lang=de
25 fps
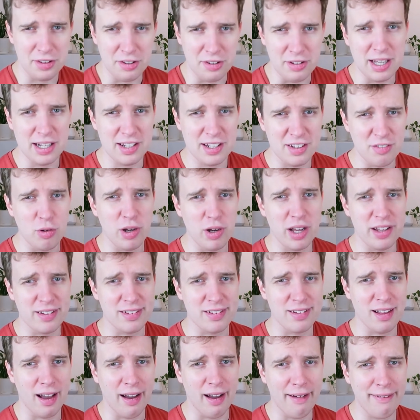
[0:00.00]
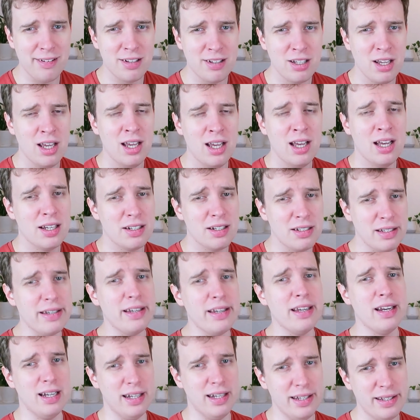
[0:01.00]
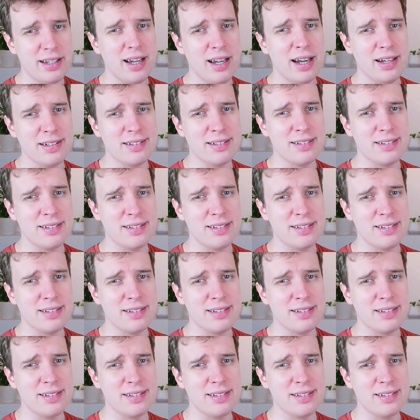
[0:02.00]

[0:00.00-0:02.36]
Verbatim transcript: Also jetzt, wo er es sagt, die Ähnlichkeit